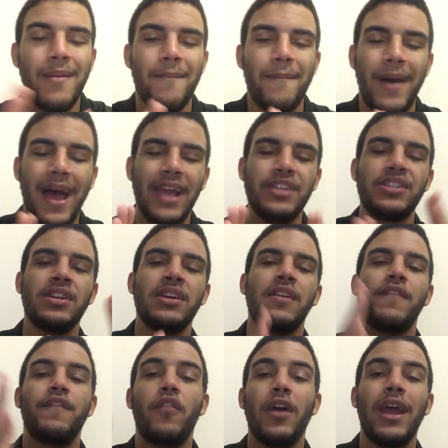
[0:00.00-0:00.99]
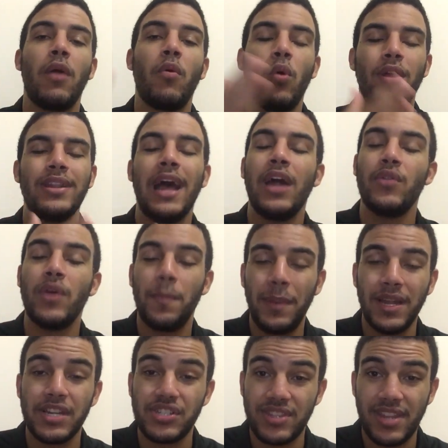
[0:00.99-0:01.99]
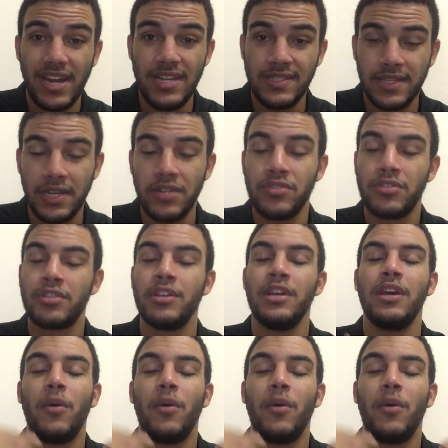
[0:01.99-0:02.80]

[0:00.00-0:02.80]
mas foi acordado apenas três anos,